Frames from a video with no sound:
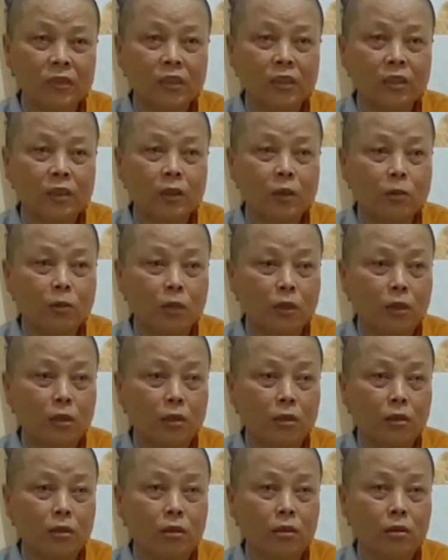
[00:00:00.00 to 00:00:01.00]
Đúng.
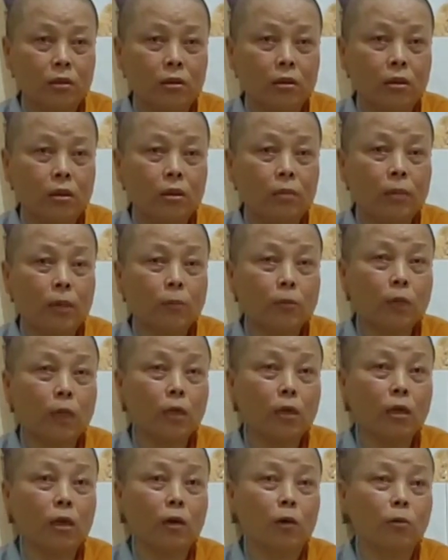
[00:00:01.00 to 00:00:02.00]
Mà không
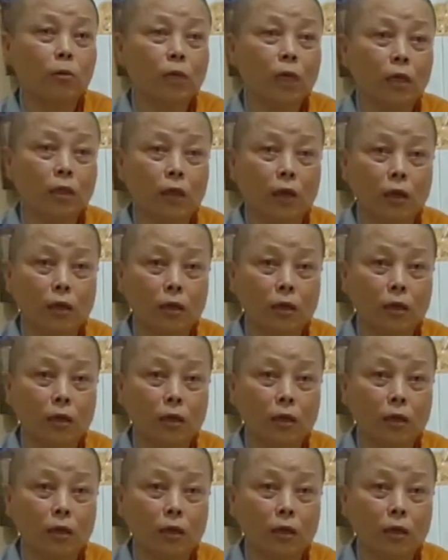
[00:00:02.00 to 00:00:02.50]
tin rồi cũng vẫn tin.